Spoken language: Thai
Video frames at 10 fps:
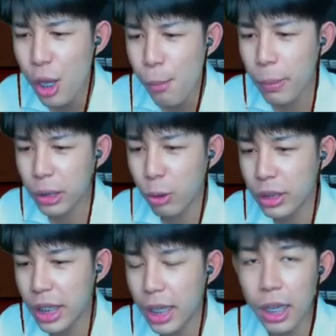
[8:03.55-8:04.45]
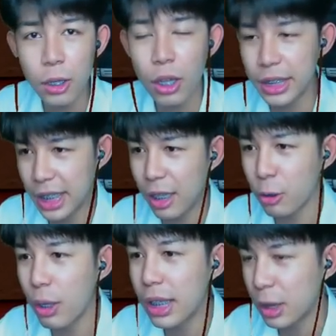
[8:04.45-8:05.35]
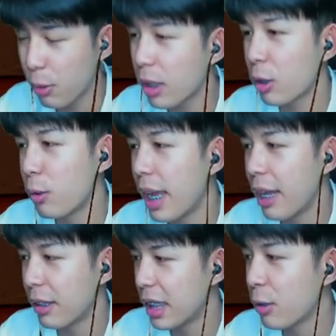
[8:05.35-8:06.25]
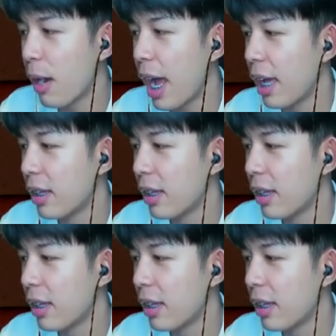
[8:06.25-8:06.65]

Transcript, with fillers: มันต้องโทษที่คอนเทนต์เราด้วยและตัวเราด้วยอย่างนี้ดีกว่า